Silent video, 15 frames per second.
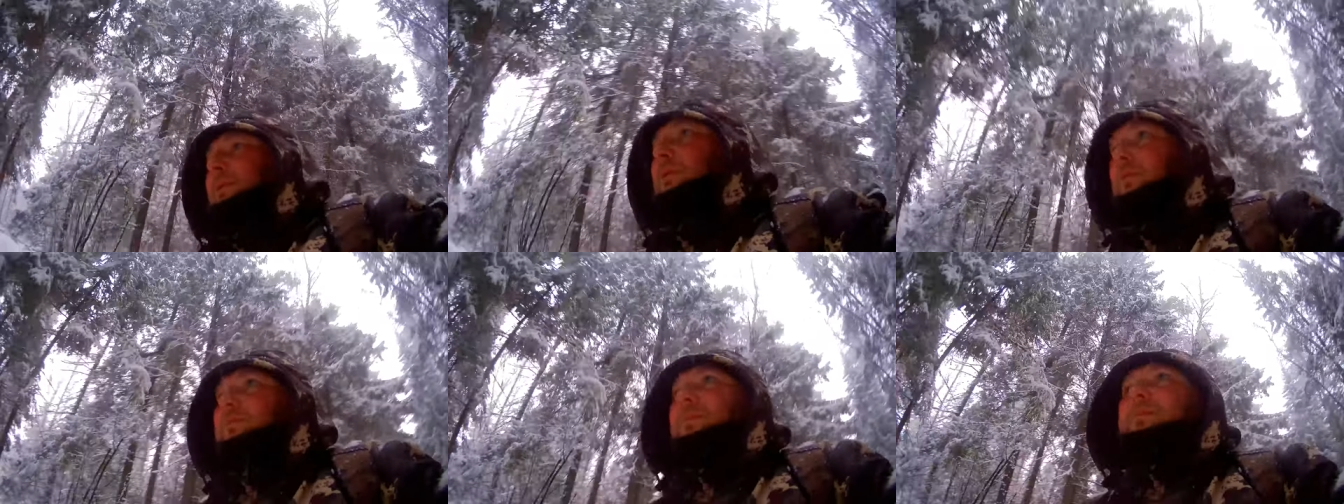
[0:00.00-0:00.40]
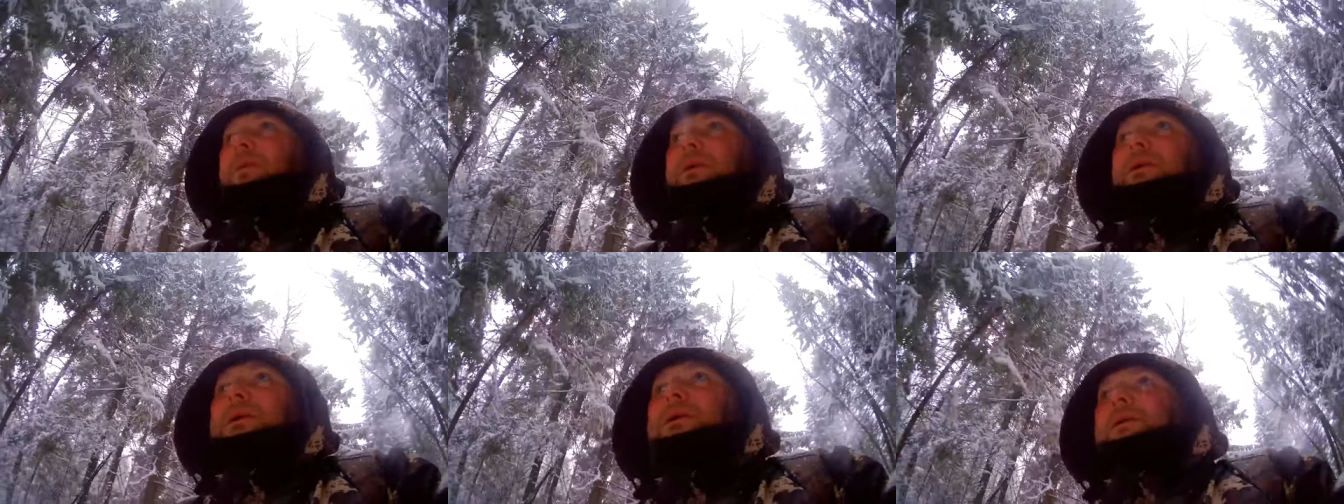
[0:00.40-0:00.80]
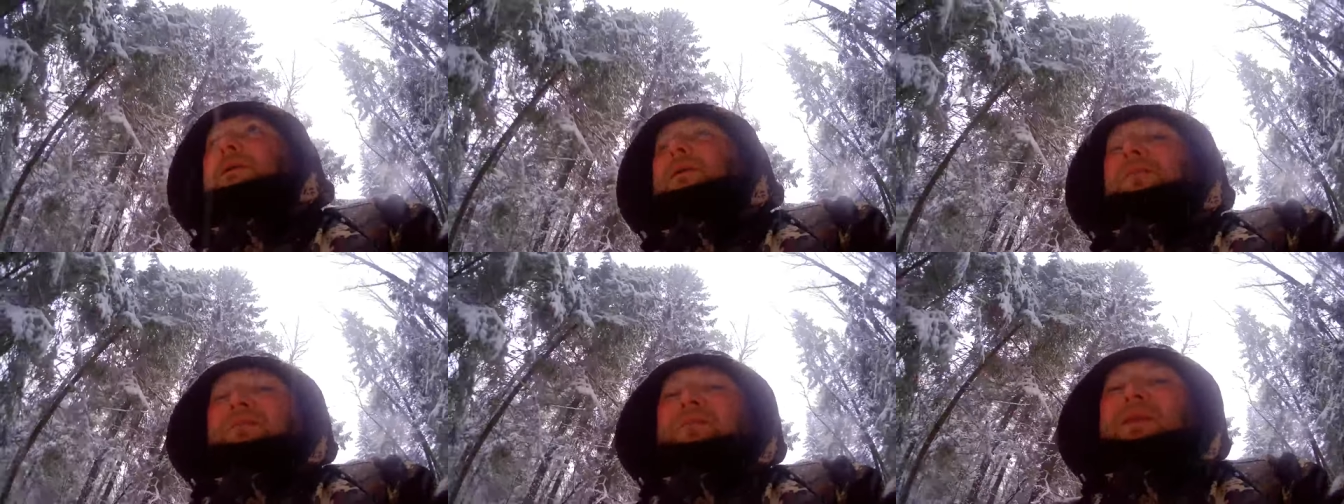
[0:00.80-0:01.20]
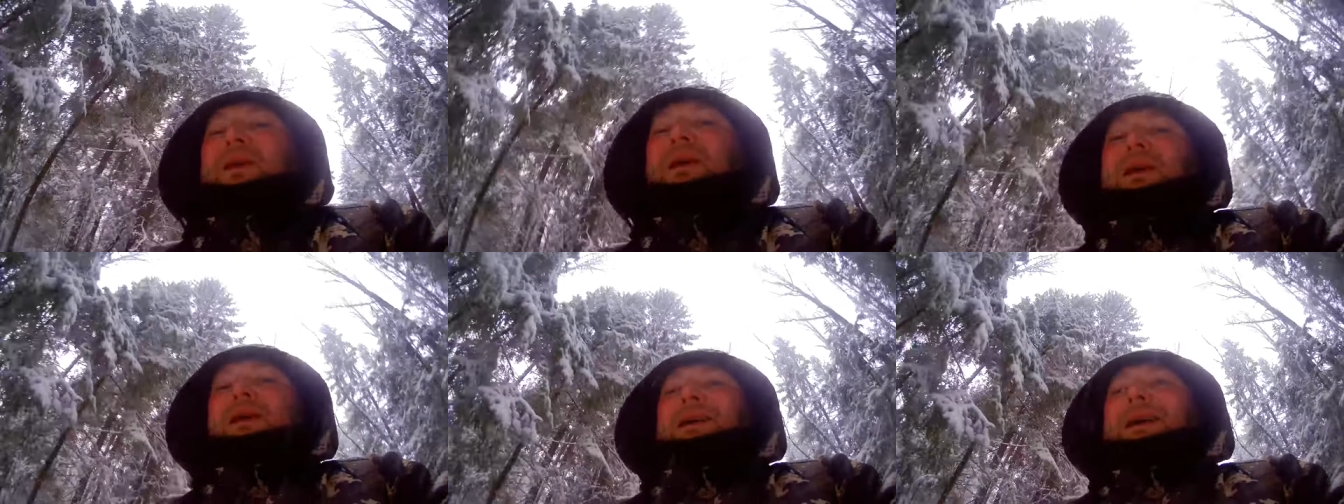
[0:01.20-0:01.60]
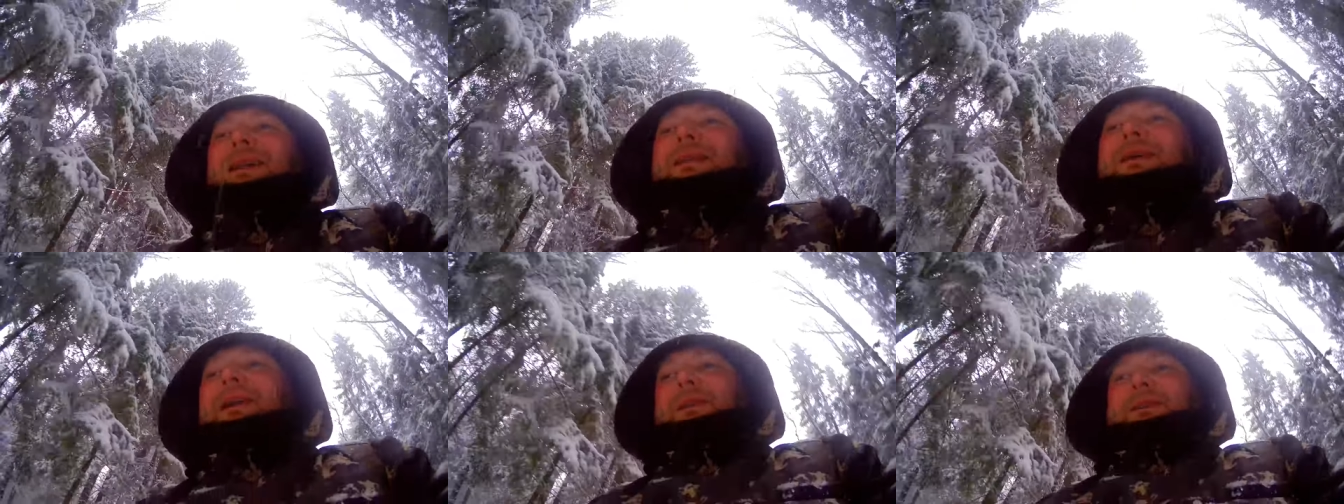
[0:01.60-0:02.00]
то мы бы
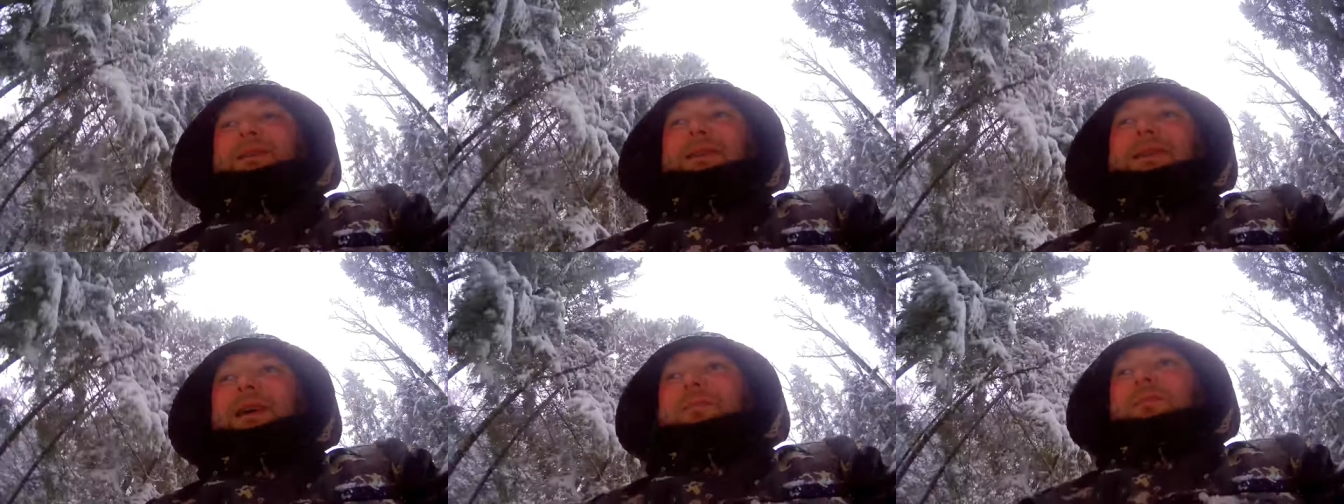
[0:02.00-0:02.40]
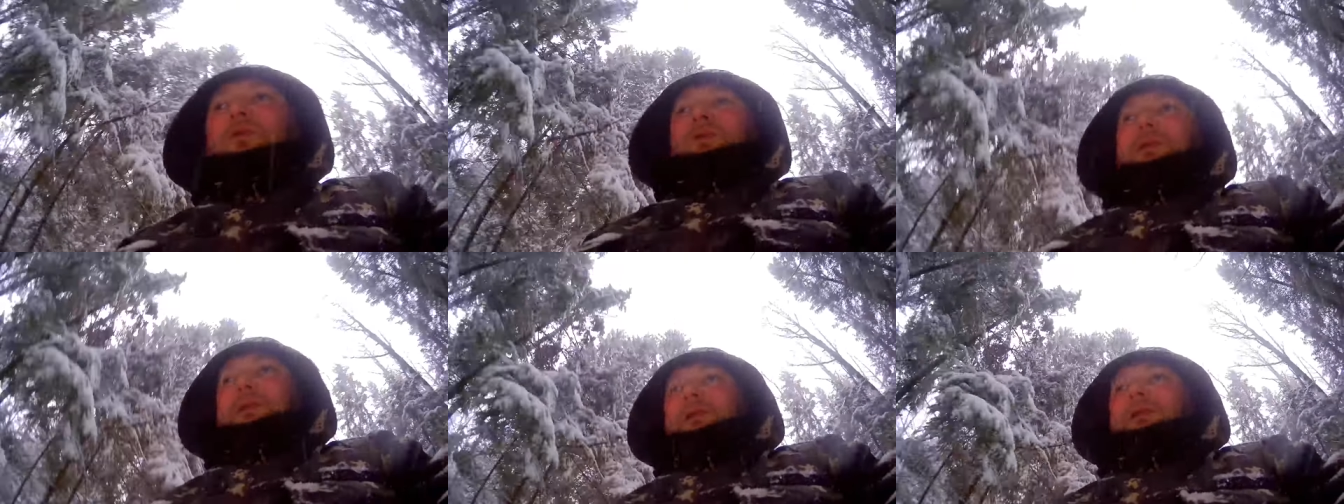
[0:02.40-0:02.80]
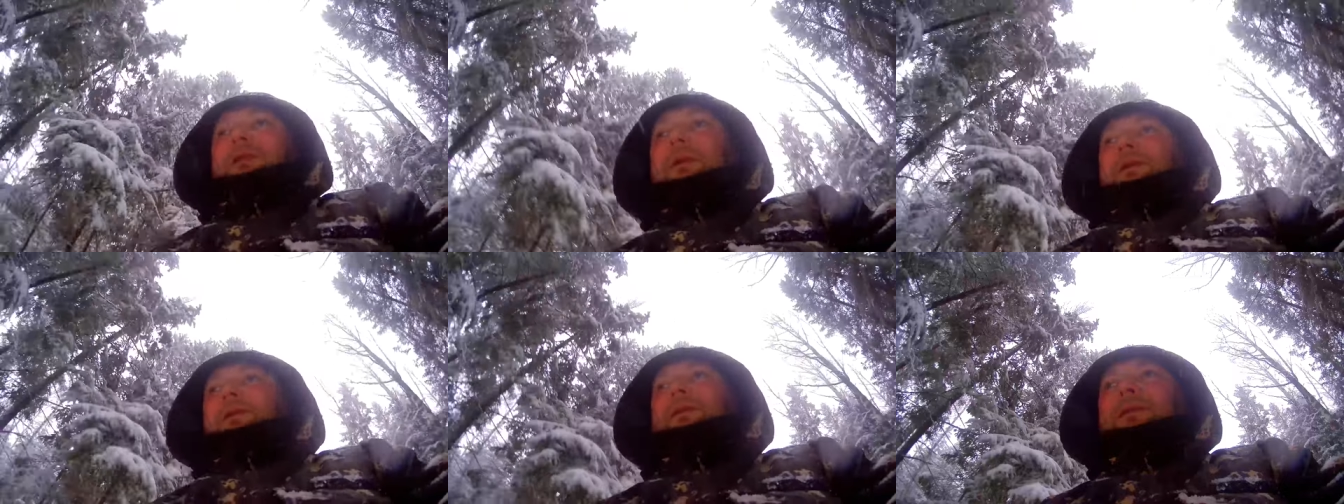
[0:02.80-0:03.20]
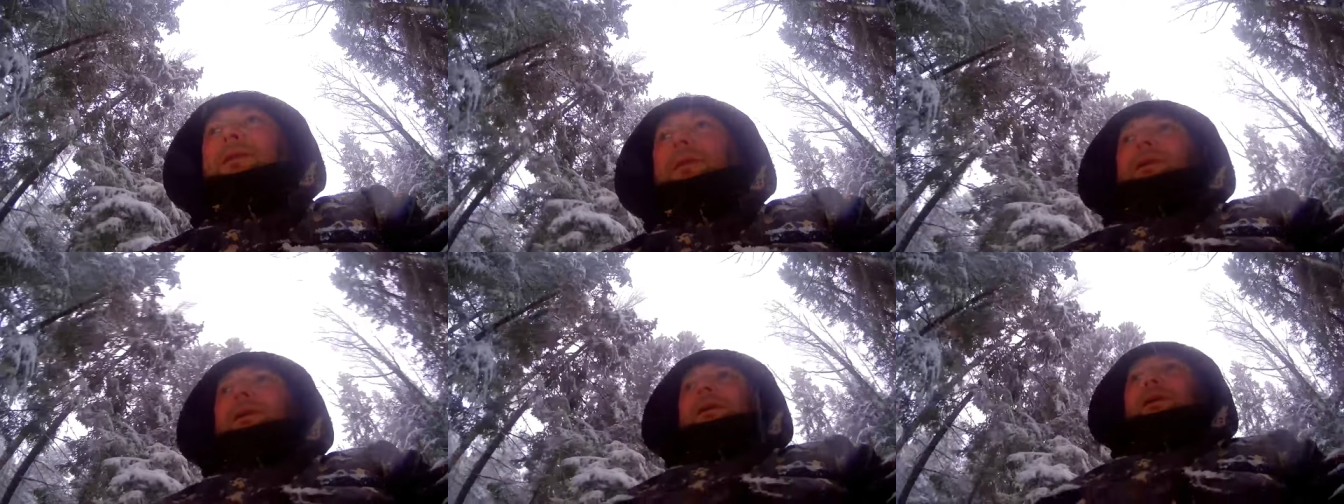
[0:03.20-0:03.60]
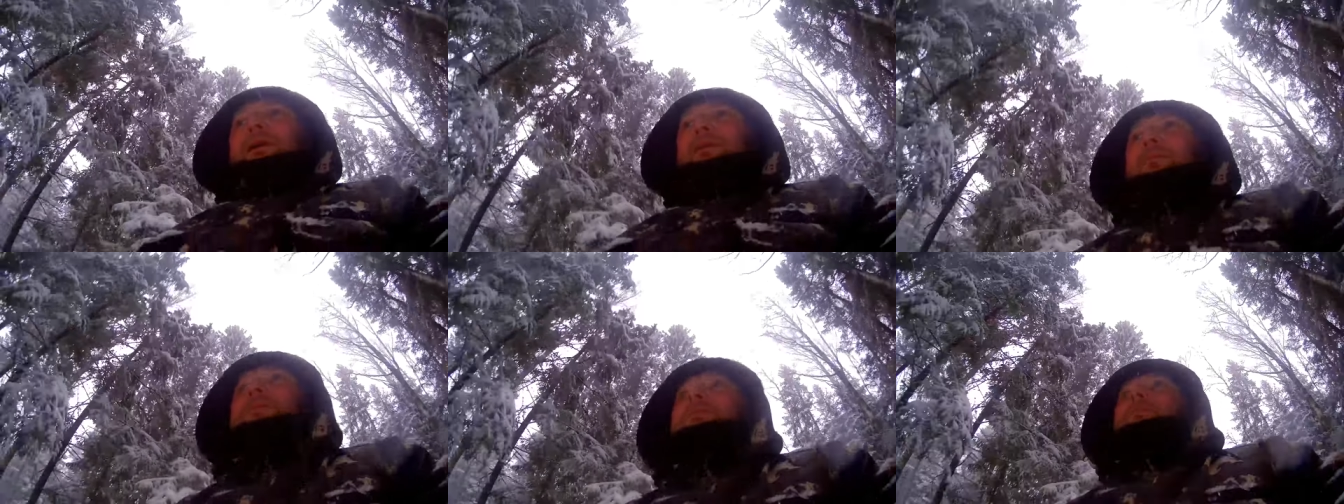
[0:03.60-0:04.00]
конкретно замерзли.
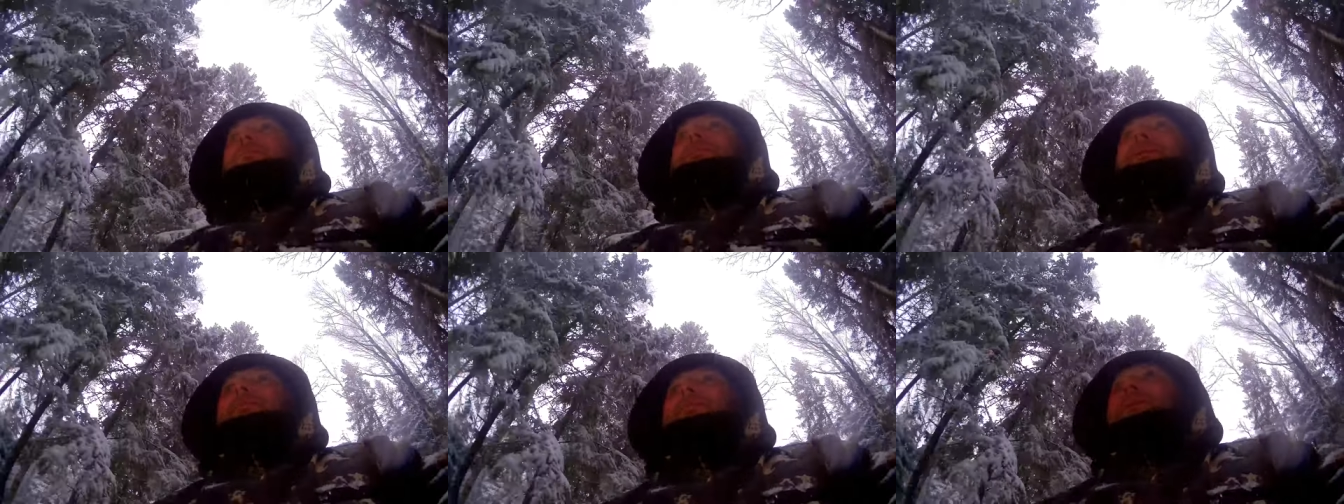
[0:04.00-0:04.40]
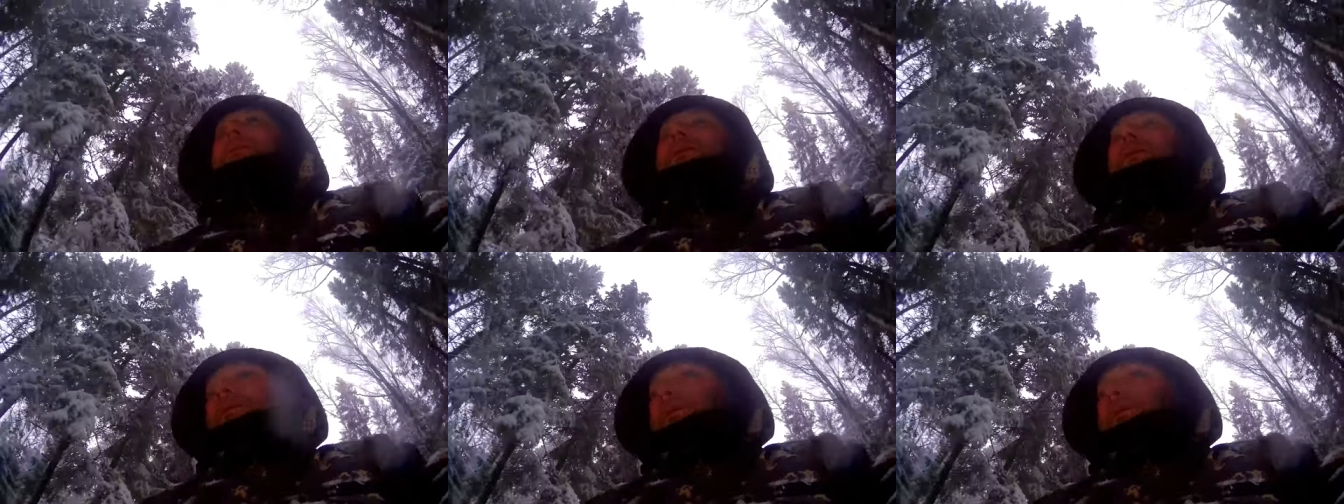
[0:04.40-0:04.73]
Мы бы прямо,